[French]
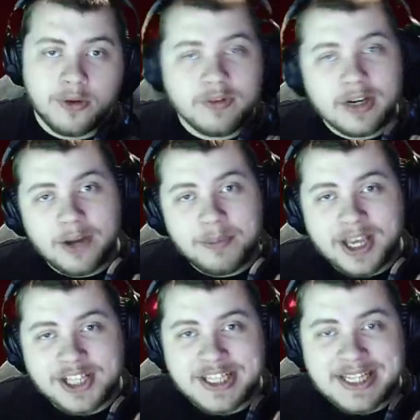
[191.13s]
Donc voilà,
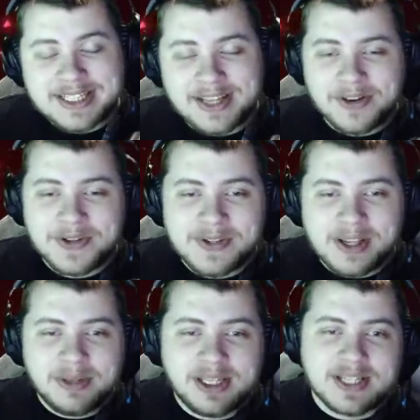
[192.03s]
Opera GX lance une
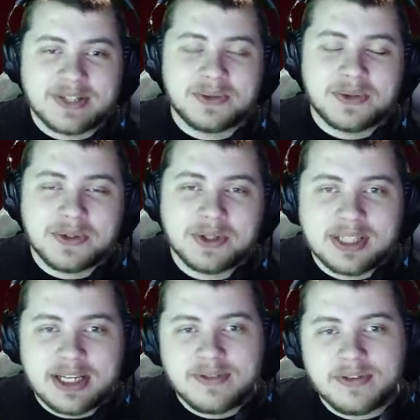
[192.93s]
application sur
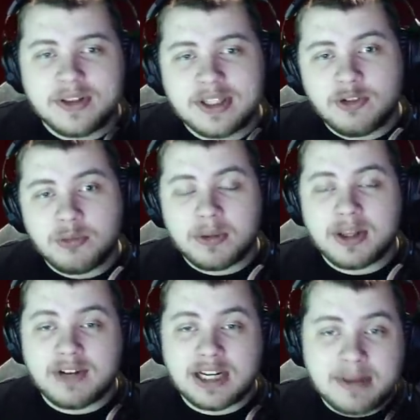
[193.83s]
téléphone qui vous permet
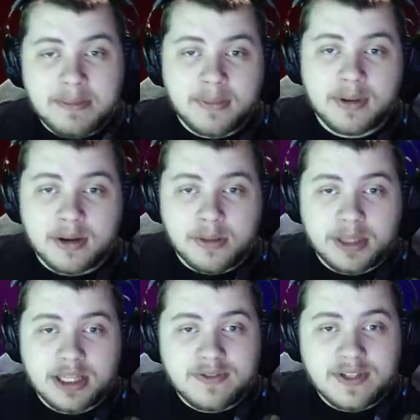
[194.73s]
d'avoir les,
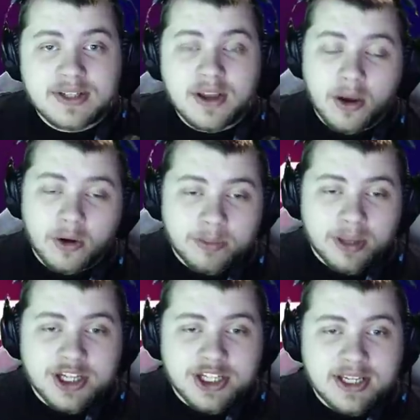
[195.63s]
bénéfice
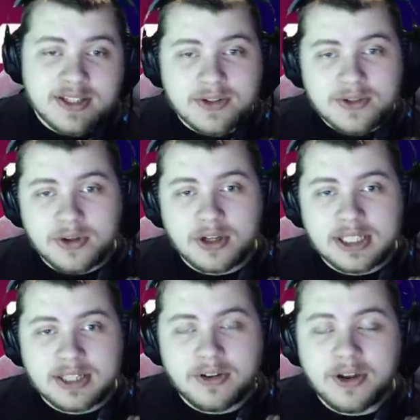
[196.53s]
qu'Opera GX sur
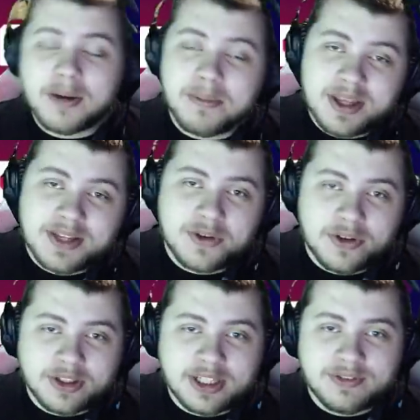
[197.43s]
ordinateur, mais sur
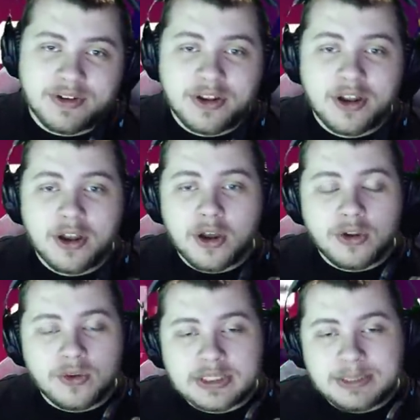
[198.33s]
votre téléphone.
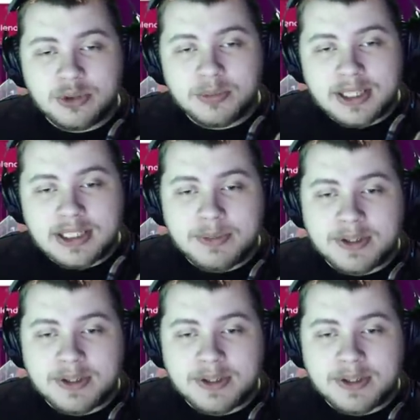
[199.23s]
Donc c'est plutôt pratique.